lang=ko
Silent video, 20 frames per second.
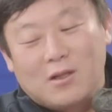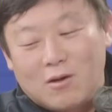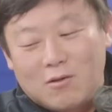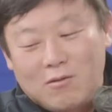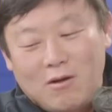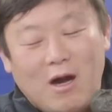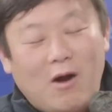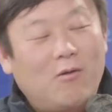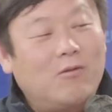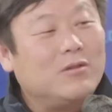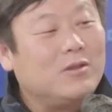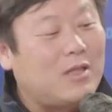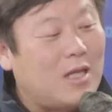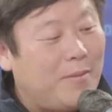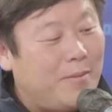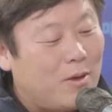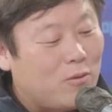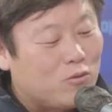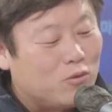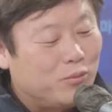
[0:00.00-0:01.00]
전광훈
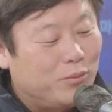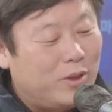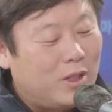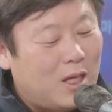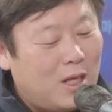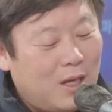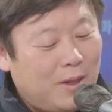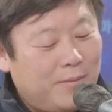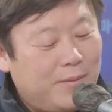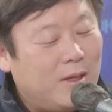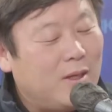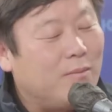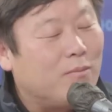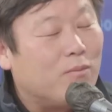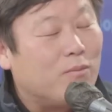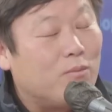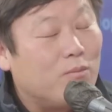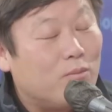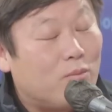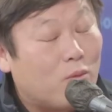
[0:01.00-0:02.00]
때문에 국민의힘이
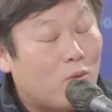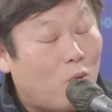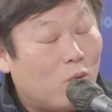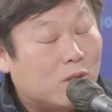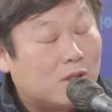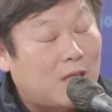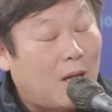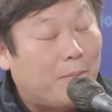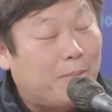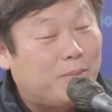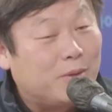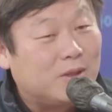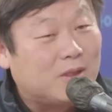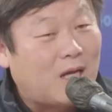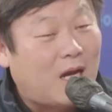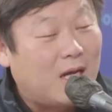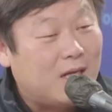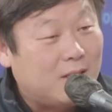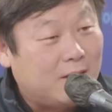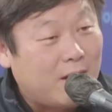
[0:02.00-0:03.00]
골치 아픈
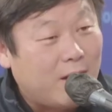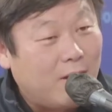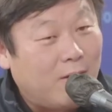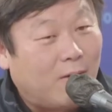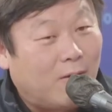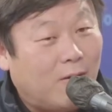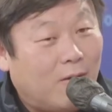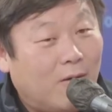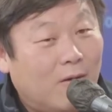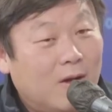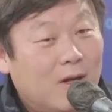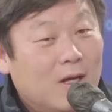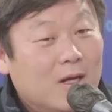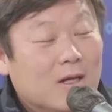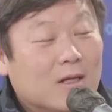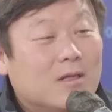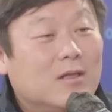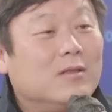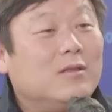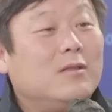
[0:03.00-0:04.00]
척 하는데요.
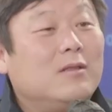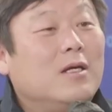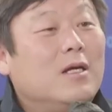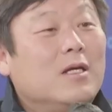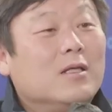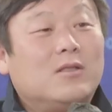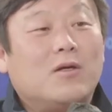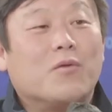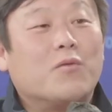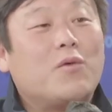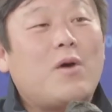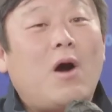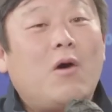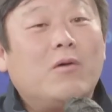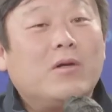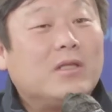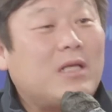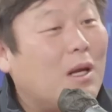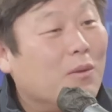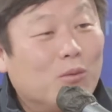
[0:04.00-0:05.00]
네. 그건
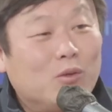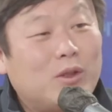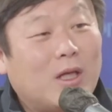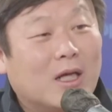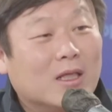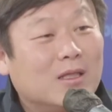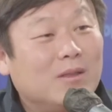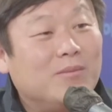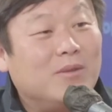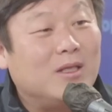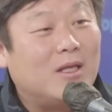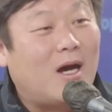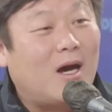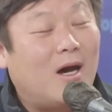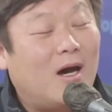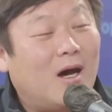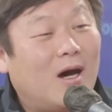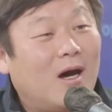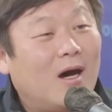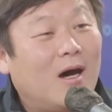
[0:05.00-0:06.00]
전광훈의 잘못이
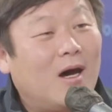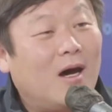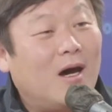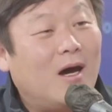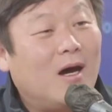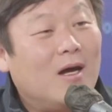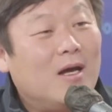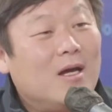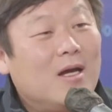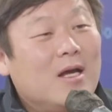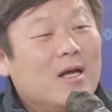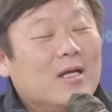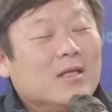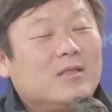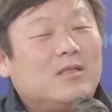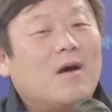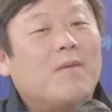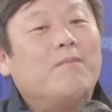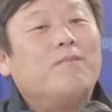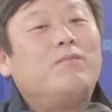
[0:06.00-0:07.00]
아닙니다. 어...
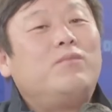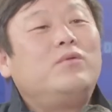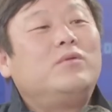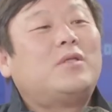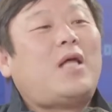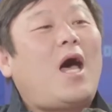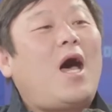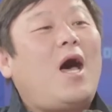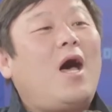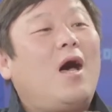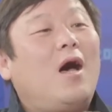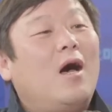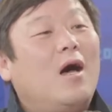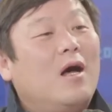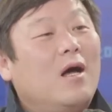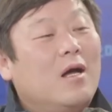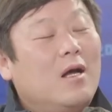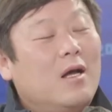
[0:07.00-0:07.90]
전부 다